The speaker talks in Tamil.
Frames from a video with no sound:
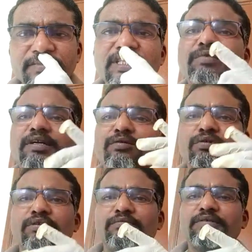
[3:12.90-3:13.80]
இந்த மாதிரி
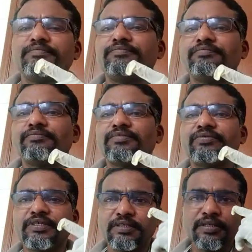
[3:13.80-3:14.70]
ஒரு நிமிஷம்
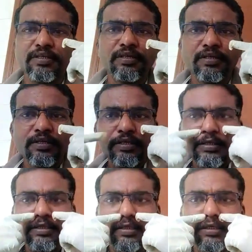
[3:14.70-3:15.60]
ஃபஸ்ட்டு
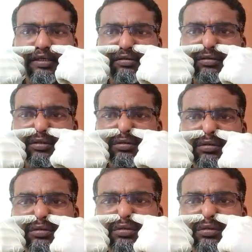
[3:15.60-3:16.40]
இந்த ரெண்டு நிமிஷம்